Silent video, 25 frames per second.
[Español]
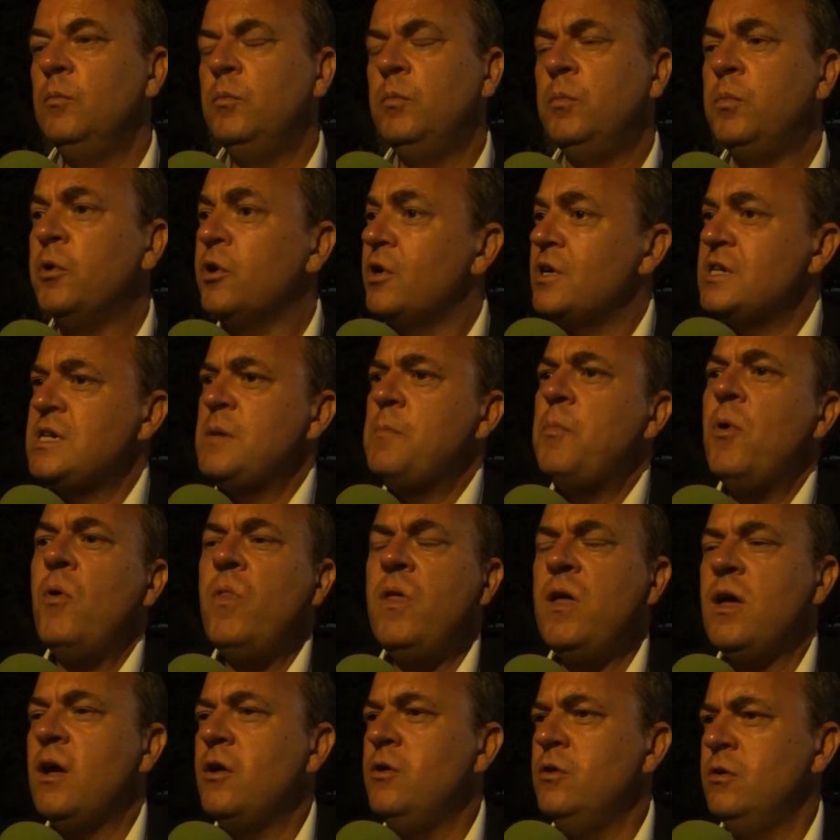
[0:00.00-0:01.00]
porque se
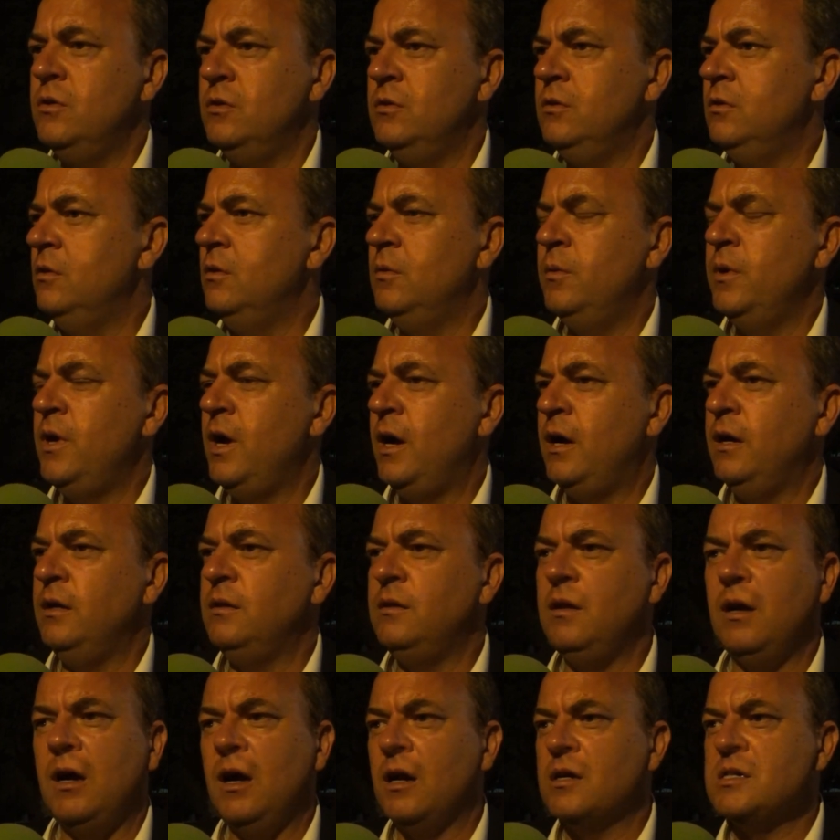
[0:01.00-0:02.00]
podía, yo no lo voy a
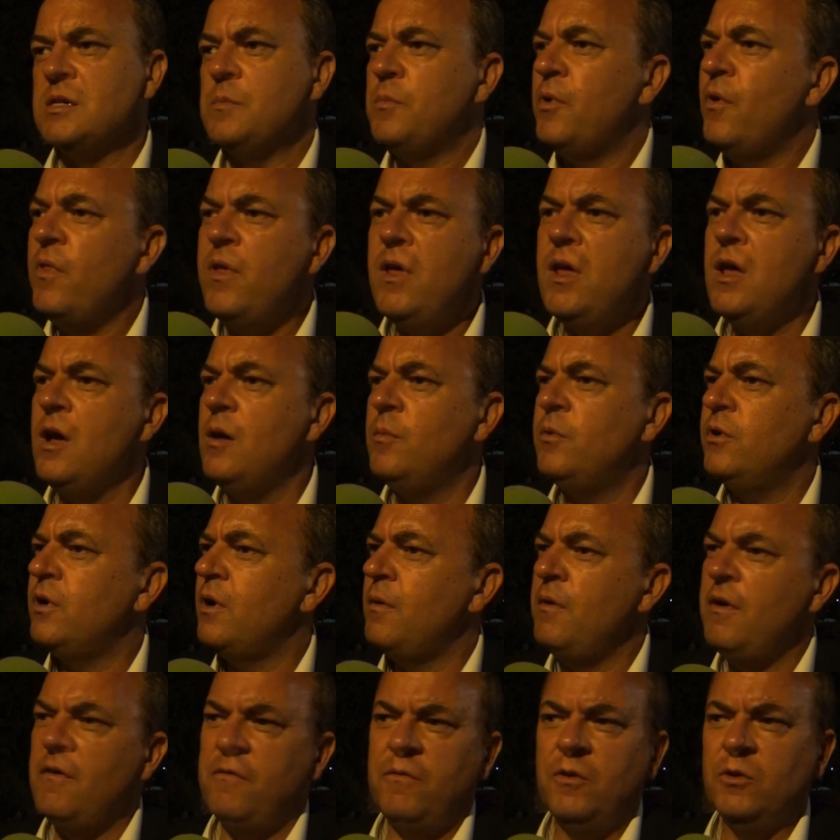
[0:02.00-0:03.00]
criticar, se podía porque
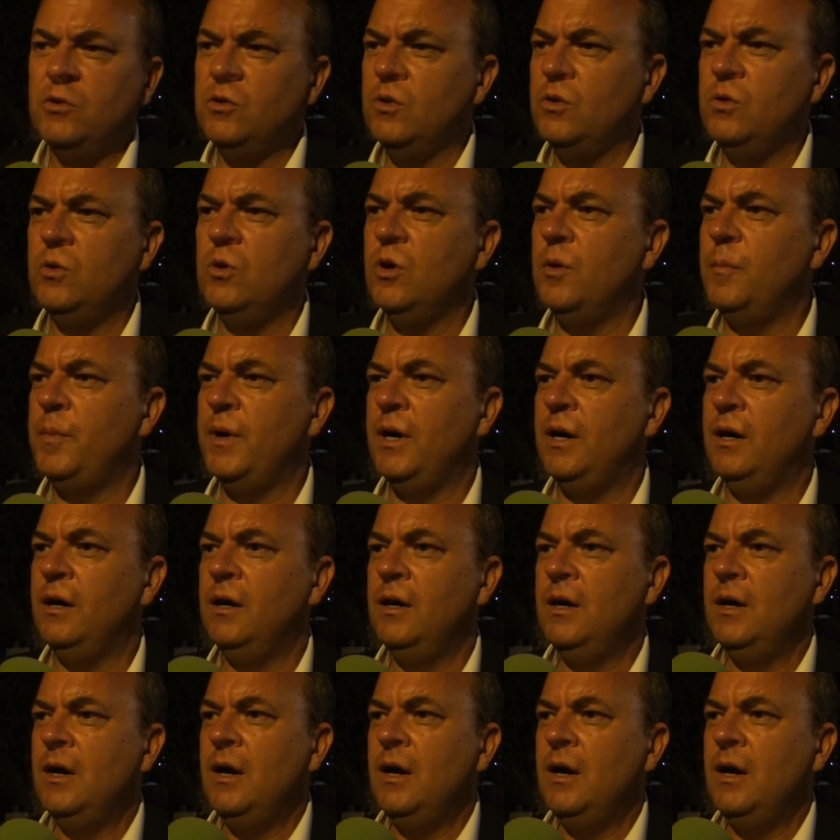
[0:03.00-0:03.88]
había fondos de Europa,